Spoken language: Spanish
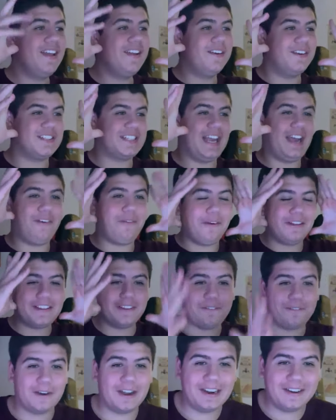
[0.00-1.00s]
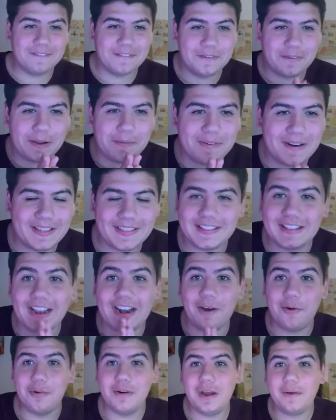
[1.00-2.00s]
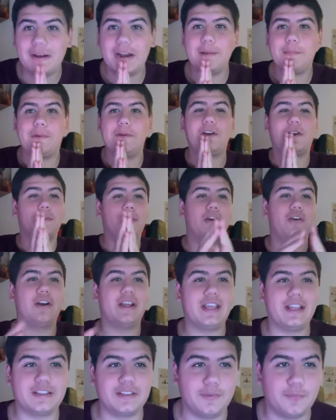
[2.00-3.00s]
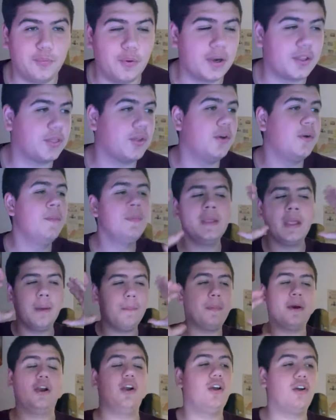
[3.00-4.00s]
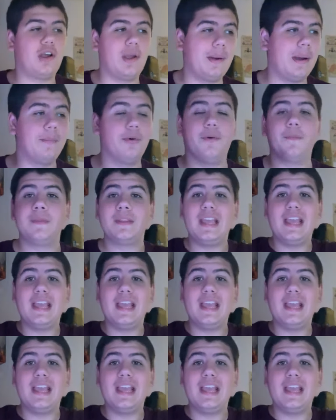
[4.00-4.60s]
O sea, what the fuck, me voy a poner a editar la una, ¿vale? Espero que valoréis este esfuerzo. Bueno, lo que vamos.